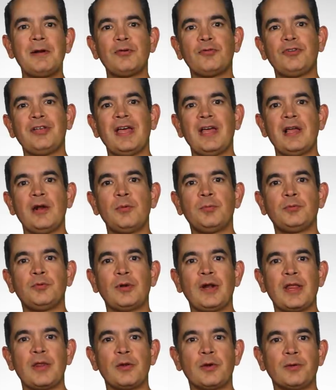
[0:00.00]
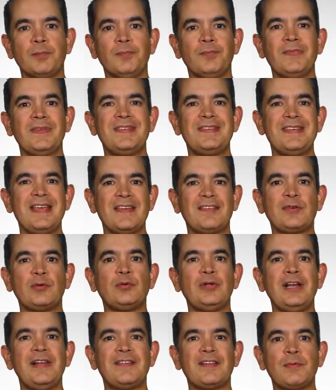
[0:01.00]
velocidad del obturador si es que
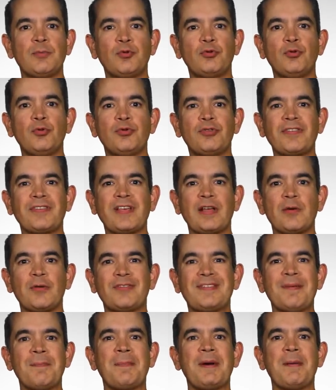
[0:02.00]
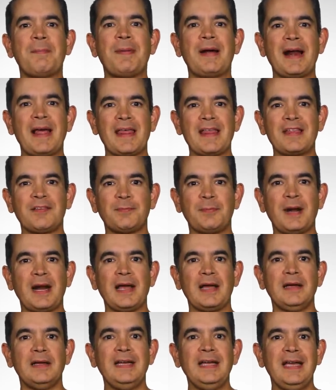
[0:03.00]
utilizamos luces que no estén preparadas
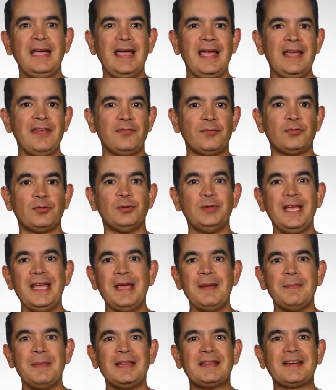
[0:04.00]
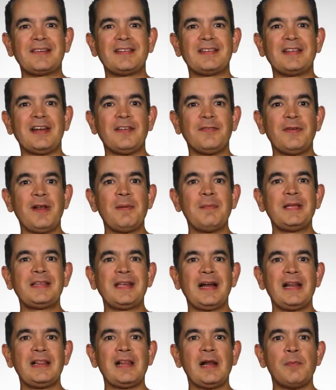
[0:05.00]
para esto. Mientras se transfiere el
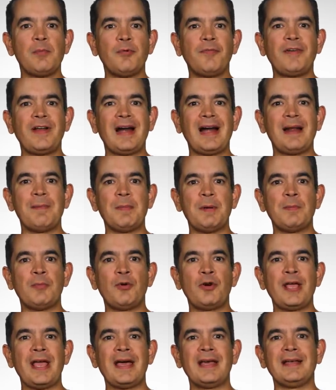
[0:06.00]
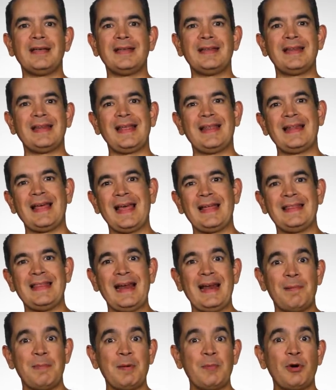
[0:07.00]
material del buffer a la memoria de
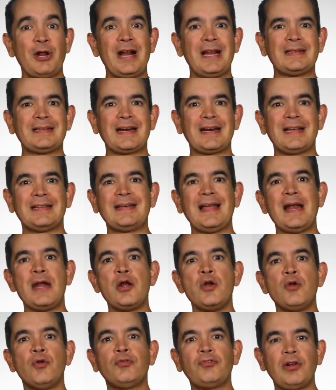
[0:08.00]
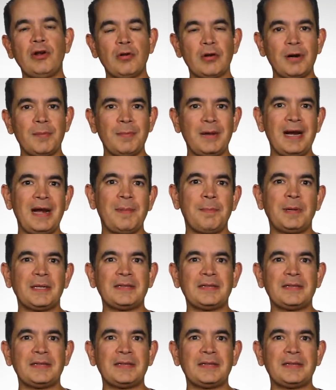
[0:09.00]
la memoria a la tarjeta, no se logran ver en la